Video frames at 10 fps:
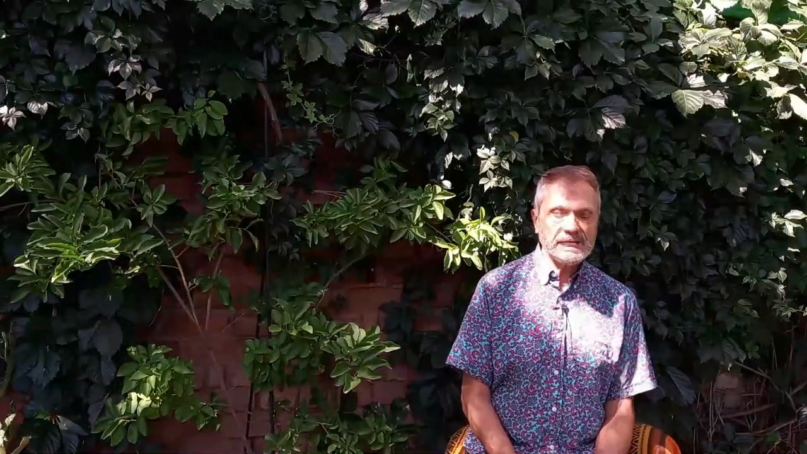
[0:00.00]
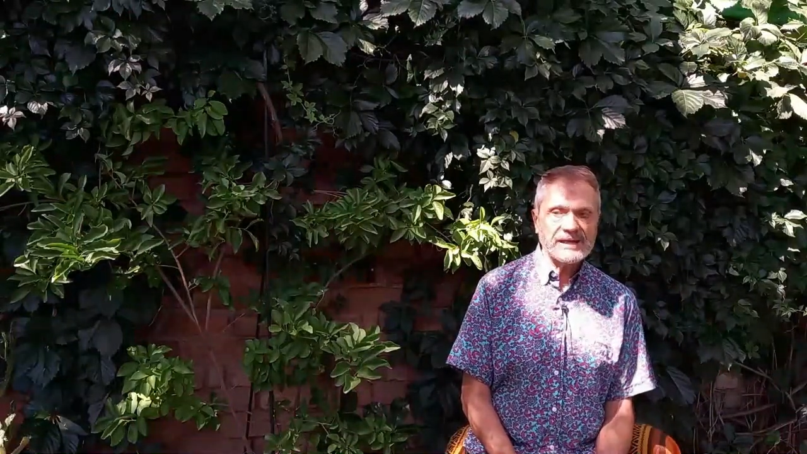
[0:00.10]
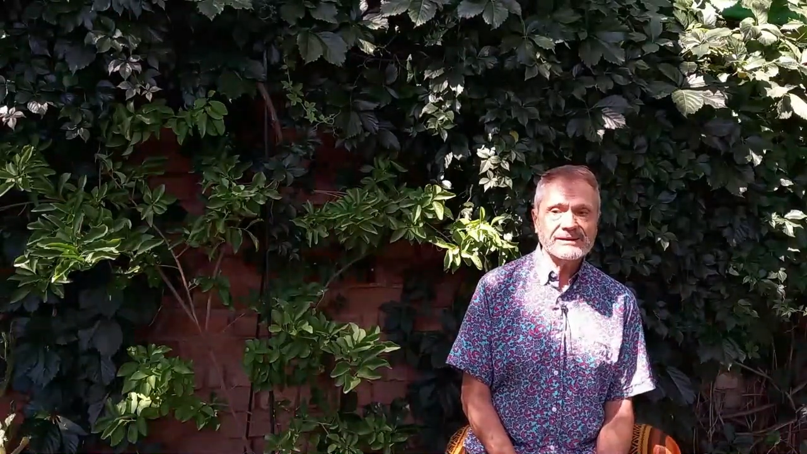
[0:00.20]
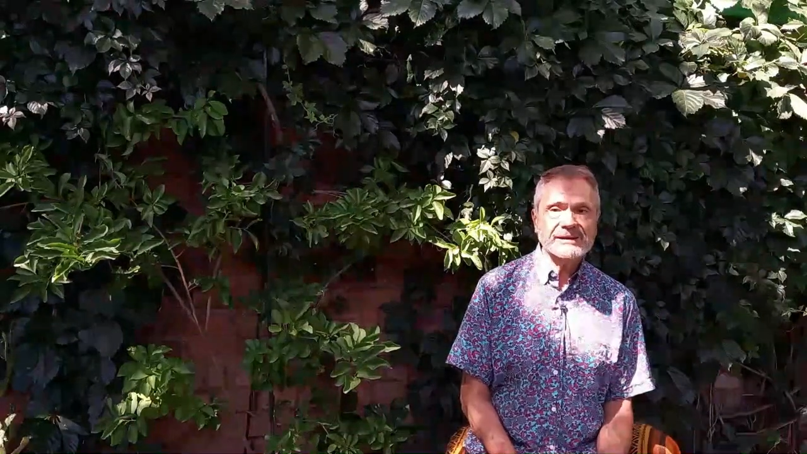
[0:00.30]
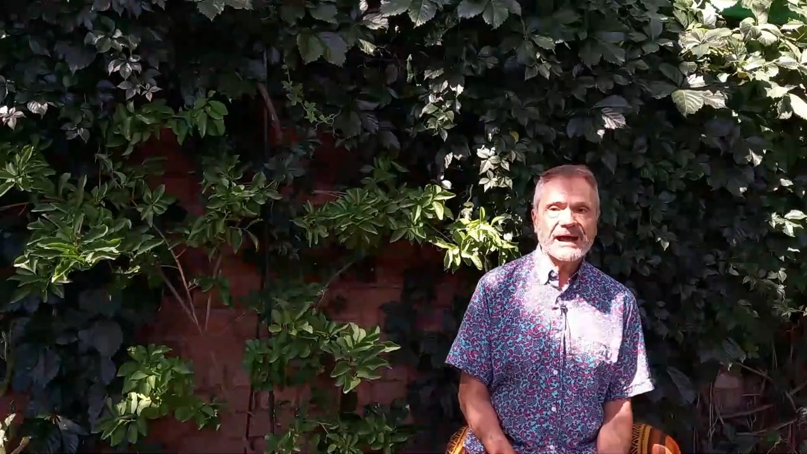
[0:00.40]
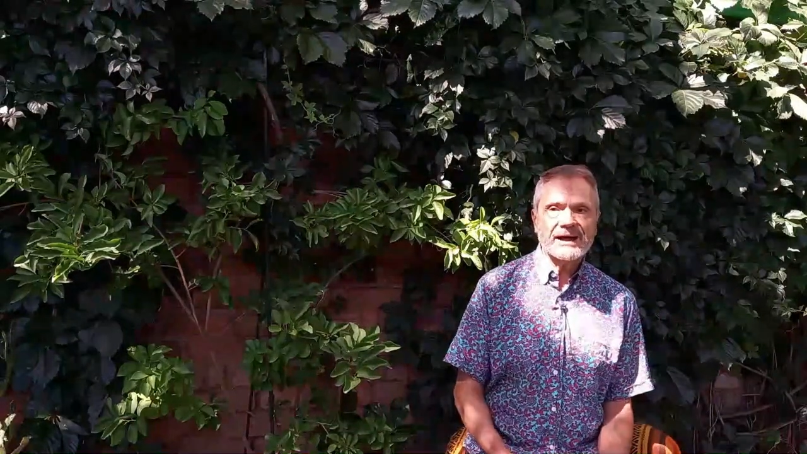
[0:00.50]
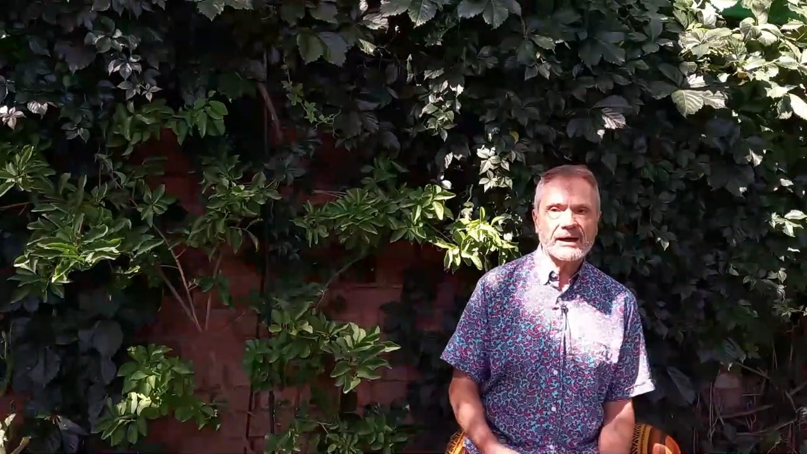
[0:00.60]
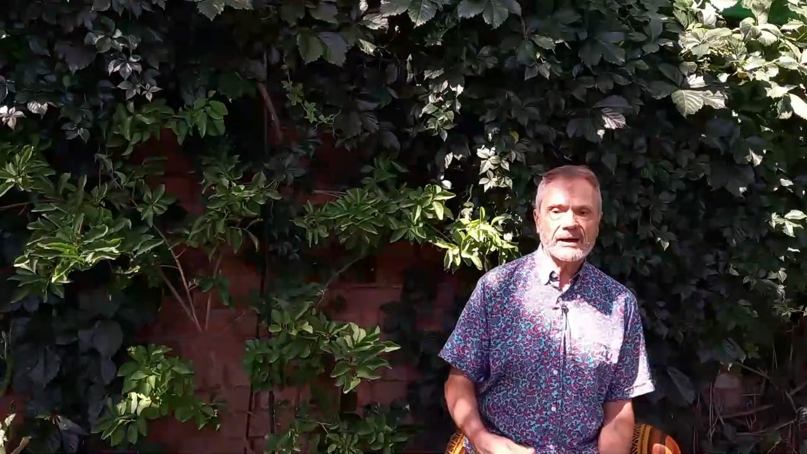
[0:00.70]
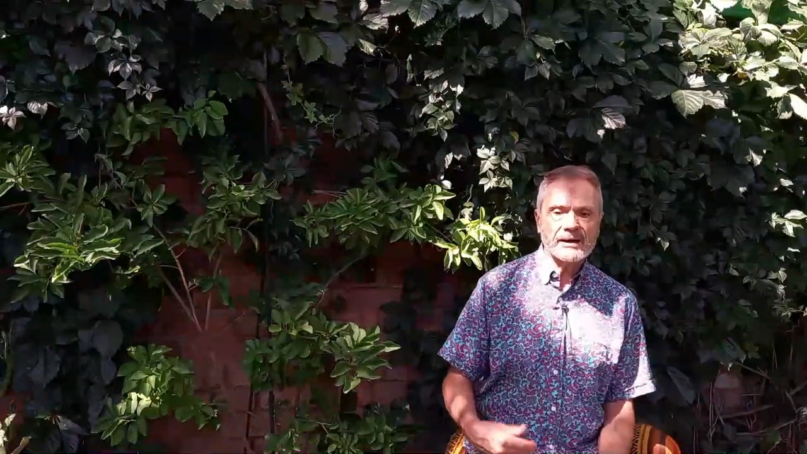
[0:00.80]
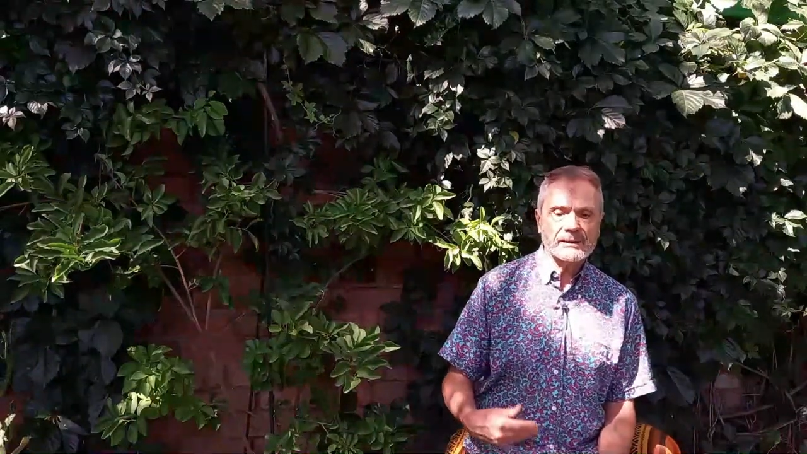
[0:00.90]
han
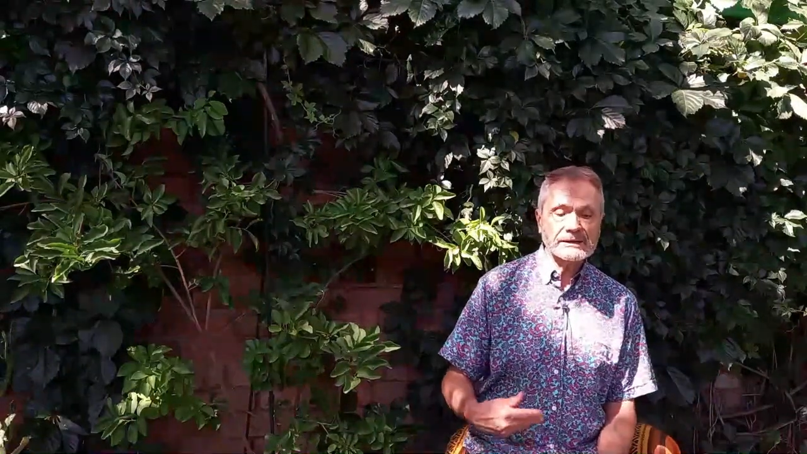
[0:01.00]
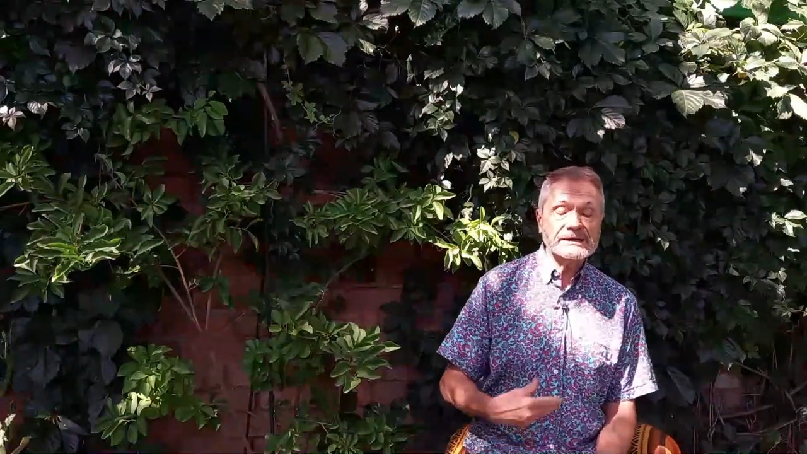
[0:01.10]
ah,